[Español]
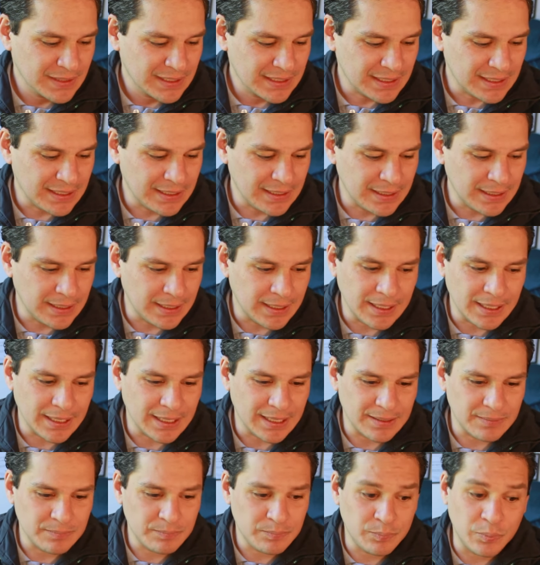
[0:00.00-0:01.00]

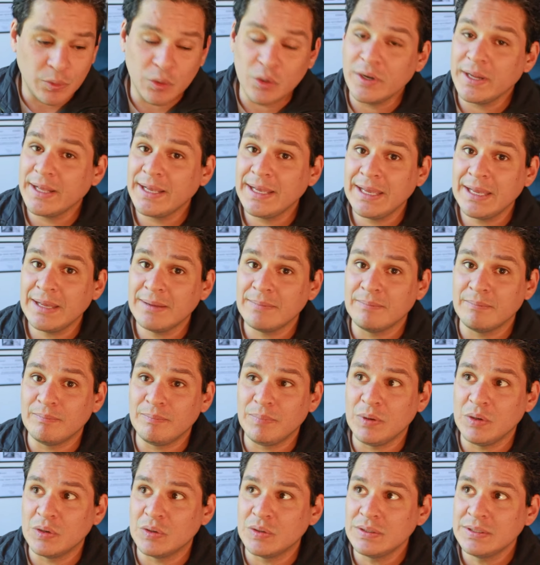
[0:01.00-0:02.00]
Eh, por
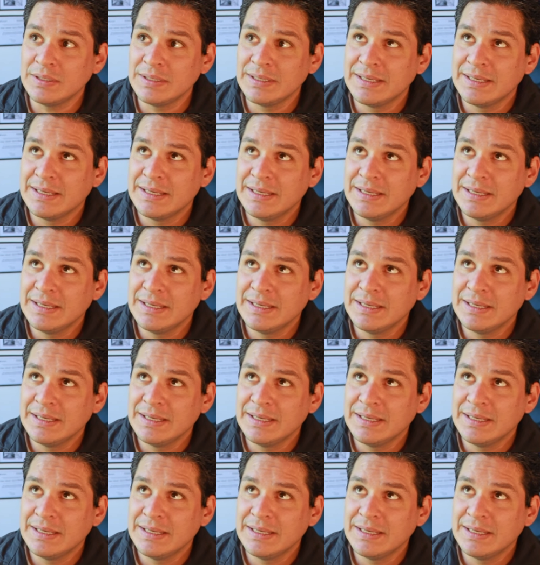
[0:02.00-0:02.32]
ejemplo,